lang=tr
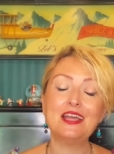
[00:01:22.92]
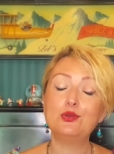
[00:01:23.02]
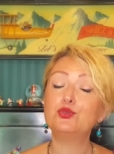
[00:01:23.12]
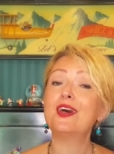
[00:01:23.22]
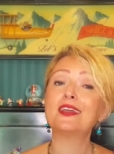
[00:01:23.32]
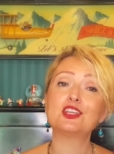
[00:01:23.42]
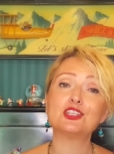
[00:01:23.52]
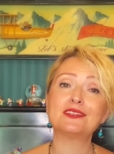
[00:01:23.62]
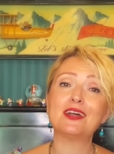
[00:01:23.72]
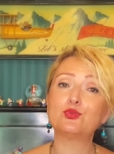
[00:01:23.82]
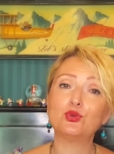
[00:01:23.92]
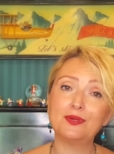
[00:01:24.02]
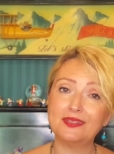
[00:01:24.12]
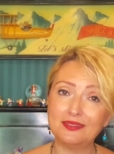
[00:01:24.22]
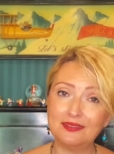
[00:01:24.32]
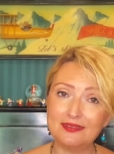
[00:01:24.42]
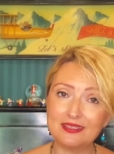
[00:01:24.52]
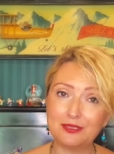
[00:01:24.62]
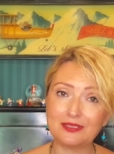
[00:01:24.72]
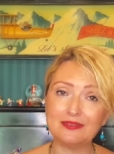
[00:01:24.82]
Lütfen kişisel doğum
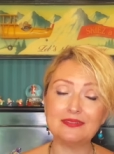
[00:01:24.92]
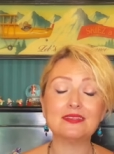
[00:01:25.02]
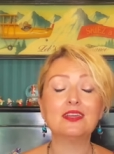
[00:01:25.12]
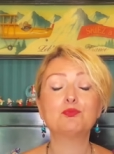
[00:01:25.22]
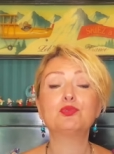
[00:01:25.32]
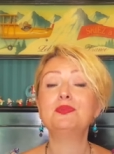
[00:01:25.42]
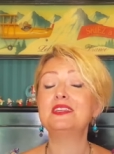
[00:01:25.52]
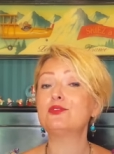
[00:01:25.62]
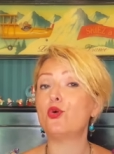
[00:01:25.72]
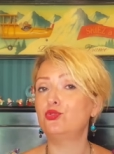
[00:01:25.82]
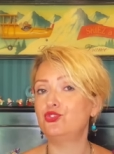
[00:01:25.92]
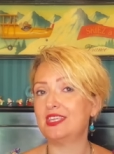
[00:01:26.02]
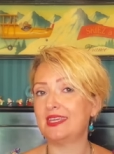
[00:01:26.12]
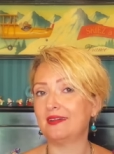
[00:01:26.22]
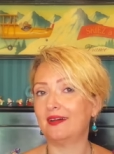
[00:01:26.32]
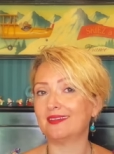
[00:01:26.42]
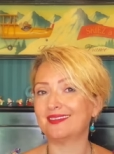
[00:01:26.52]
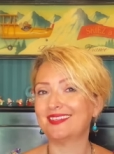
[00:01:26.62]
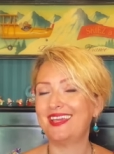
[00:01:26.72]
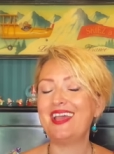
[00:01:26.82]
haritalarınıza bakınız. Bu bir öncü yeni ay.
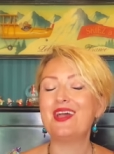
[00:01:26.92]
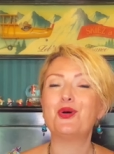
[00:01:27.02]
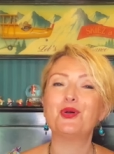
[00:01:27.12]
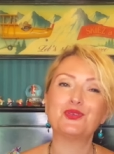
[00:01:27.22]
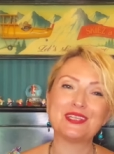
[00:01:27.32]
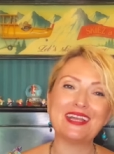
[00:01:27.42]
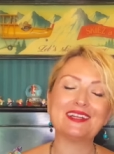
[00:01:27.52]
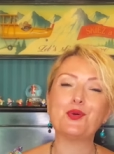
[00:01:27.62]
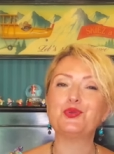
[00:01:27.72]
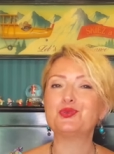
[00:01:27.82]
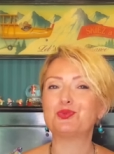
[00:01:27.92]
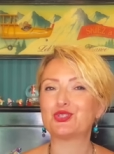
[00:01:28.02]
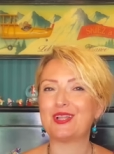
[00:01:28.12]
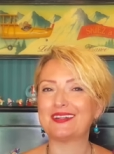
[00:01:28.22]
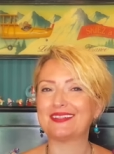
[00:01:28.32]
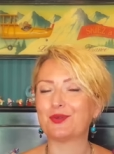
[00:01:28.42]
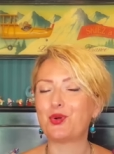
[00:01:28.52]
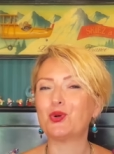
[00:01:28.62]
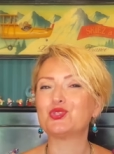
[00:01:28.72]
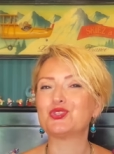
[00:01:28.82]
Özellikle öncü burçlarda
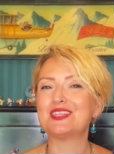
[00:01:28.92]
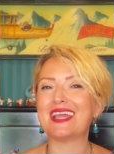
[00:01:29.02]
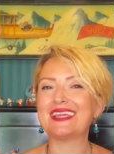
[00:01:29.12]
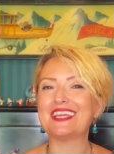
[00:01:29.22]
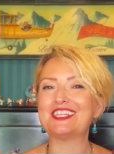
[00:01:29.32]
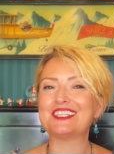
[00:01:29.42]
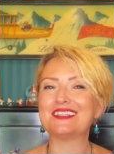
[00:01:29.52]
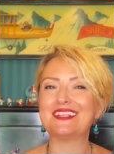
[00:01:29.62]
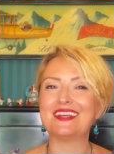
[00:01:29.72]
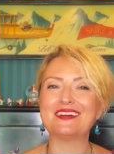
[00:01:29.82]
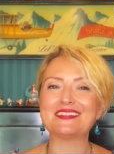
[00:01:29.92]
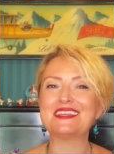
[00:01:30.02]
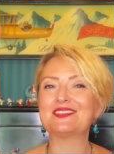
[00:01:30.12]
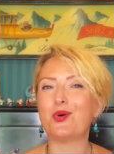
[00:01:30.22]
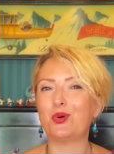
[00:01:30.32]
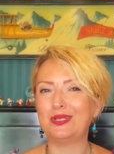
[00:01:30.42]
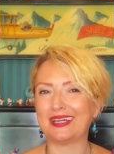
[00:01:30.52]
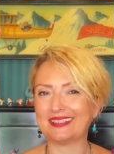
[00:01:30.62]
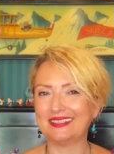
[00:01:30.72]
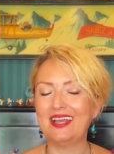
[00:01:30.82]
Koç, Yengeç, Terazi ya da
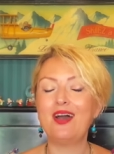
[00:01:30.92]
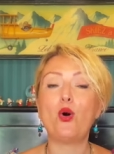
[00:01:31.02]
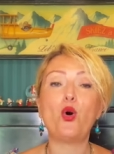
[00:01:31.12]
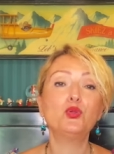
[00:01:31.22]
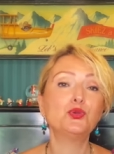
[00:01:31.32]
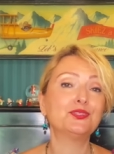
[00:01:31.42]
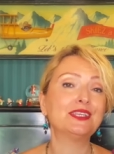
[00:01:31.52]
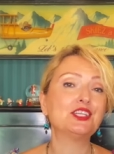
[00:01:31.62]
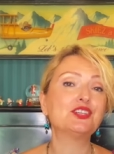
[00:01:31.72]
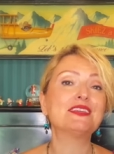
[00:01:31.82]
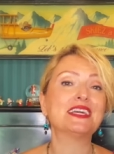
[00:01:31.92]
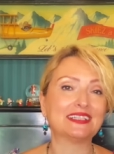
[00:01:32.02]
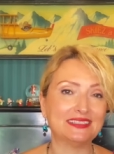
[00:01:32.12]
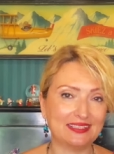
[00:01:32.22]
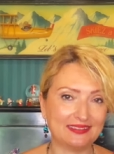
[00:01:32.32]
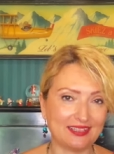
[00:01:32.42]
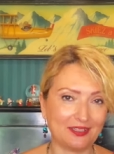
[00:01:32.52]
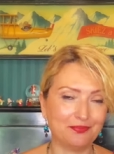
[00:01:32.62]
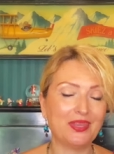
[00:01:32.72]
Oğlak 14 derece ve yakınlarında